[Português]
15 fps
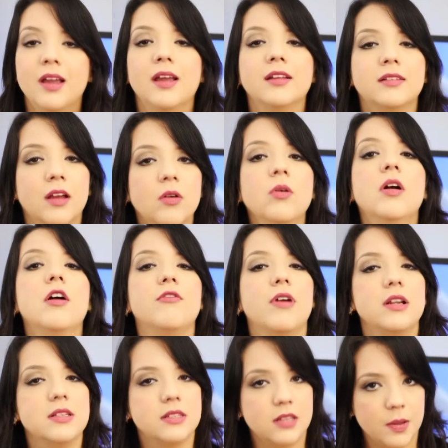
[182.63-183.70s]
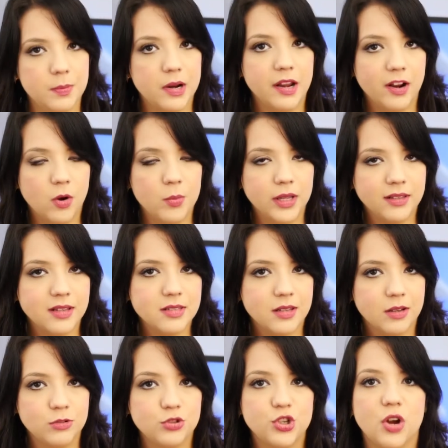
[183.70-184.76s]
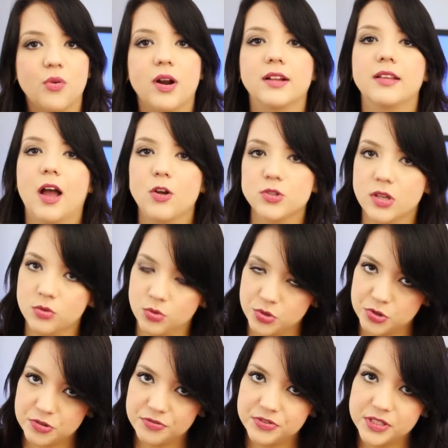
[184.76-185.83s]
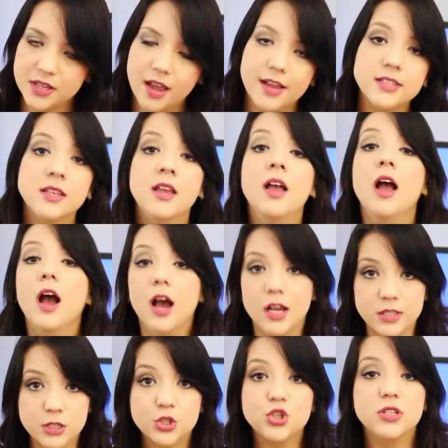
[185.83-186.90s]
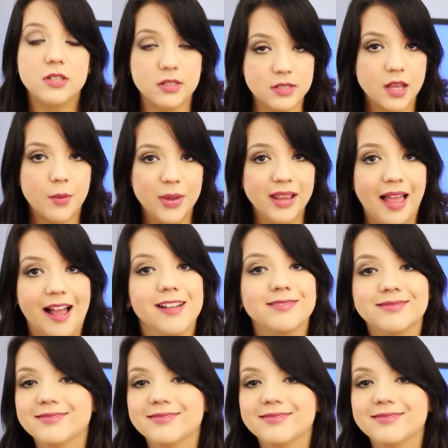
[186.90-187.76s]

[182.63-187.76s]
Então, vale sempre a recomendação de aguardar os anúncios oficiais antes de se descabelar.